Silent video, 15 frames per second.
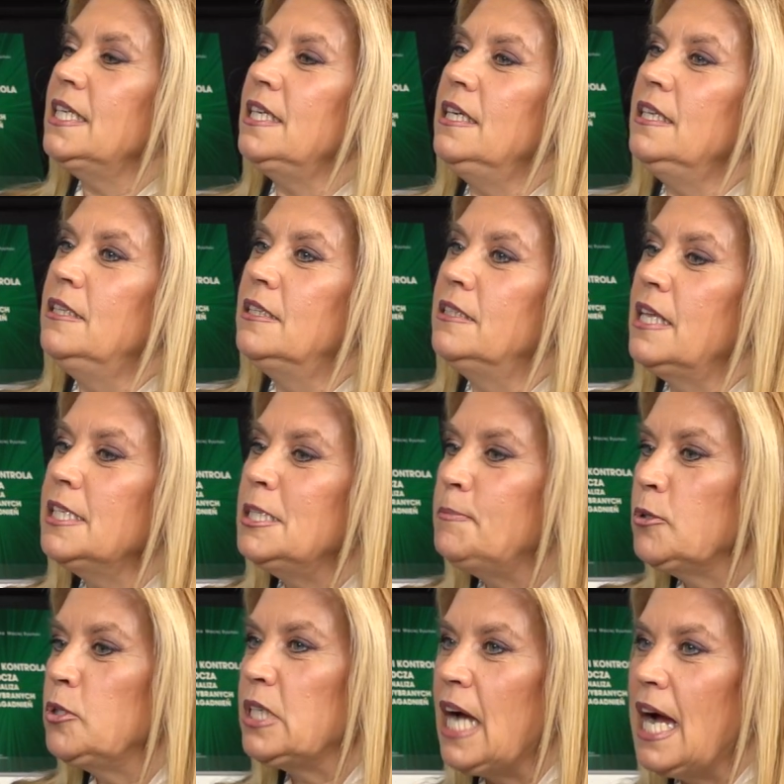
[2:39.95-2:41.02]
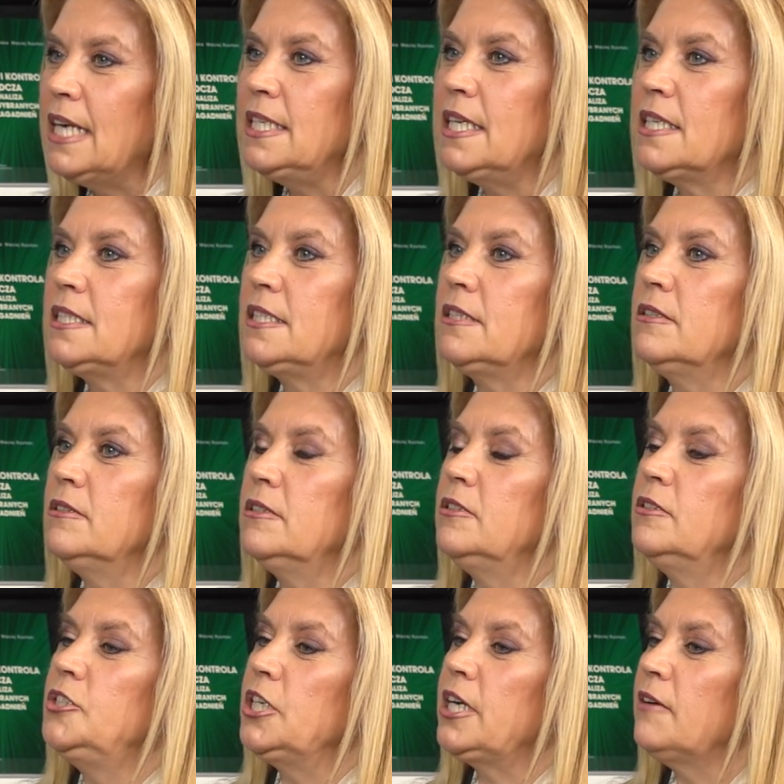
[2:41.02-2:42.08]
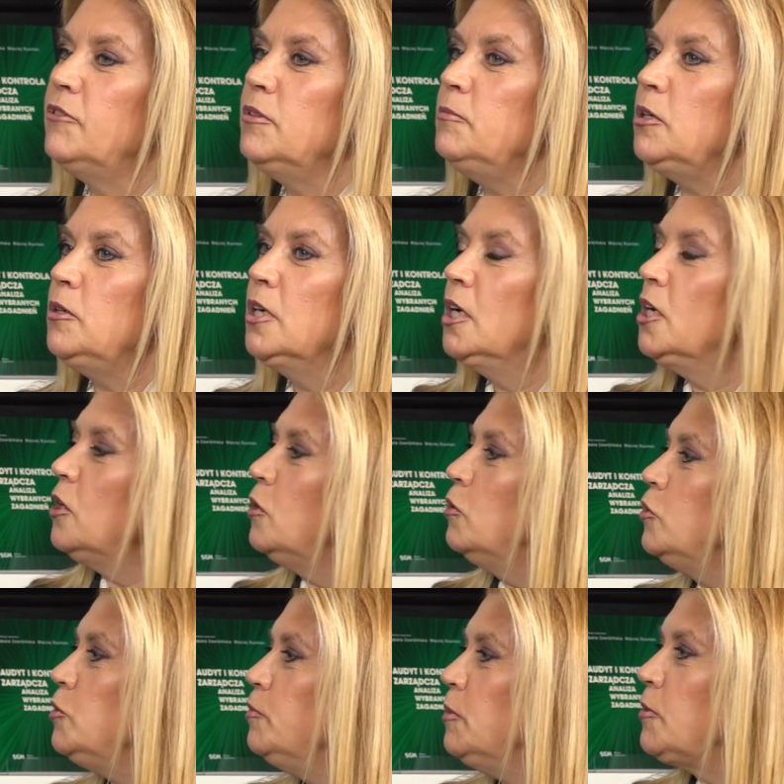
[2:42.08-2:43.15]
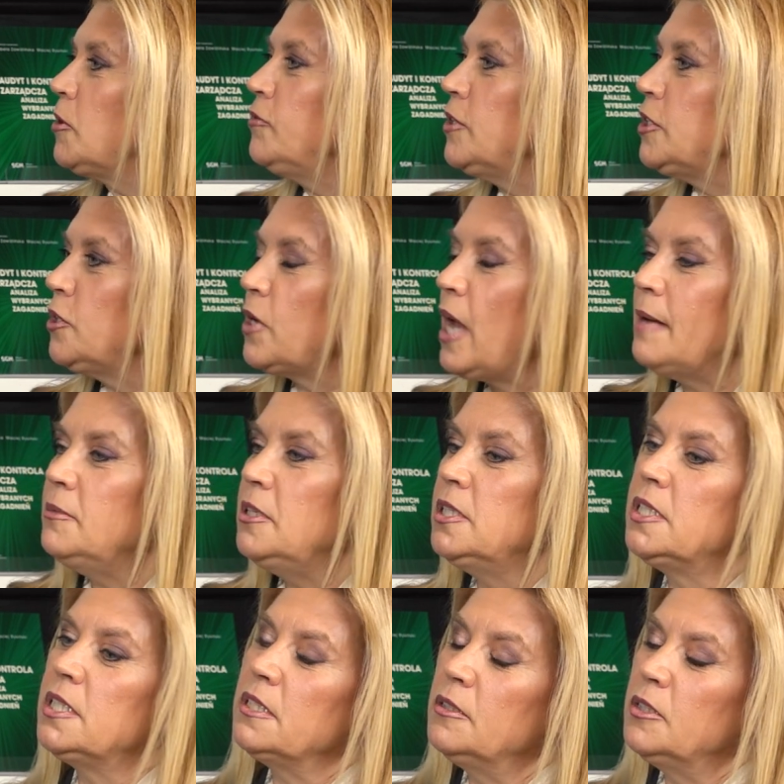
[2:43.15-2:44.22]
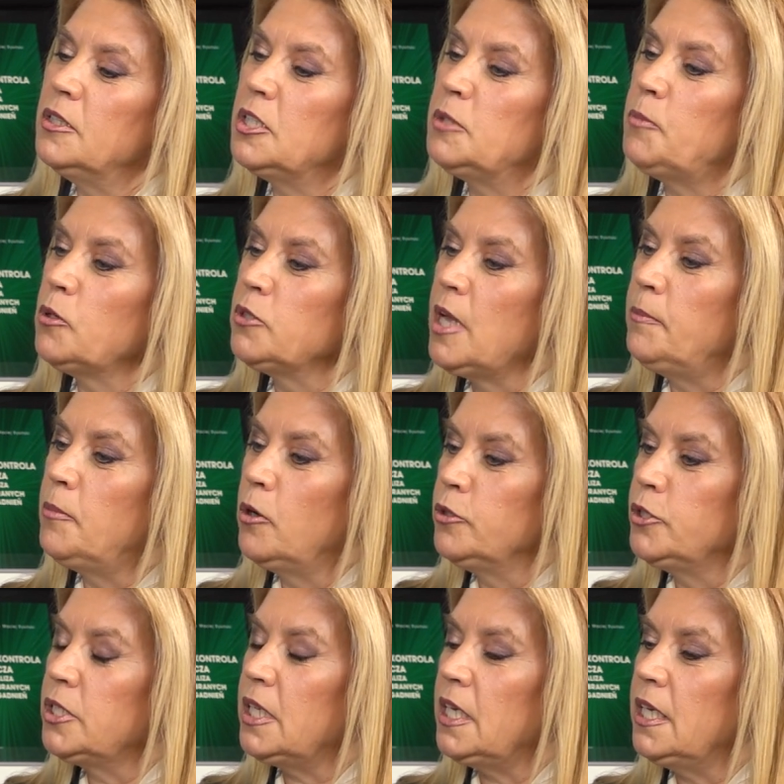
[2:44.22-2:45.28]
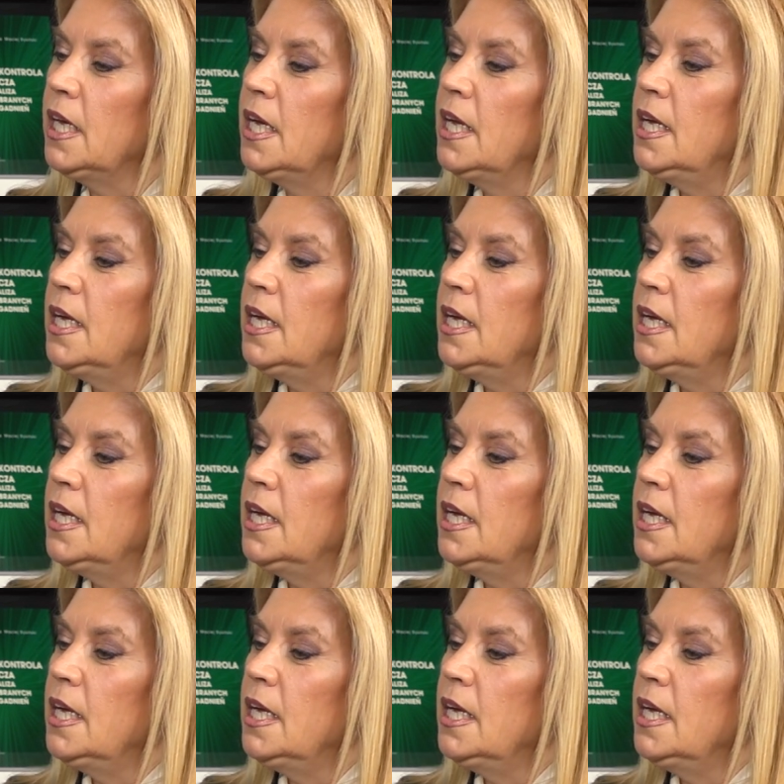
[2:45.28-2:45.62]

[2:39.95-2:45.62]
I te spotkania z e, ciekawymi ludźmi, profesorami z, e, spoza Polski,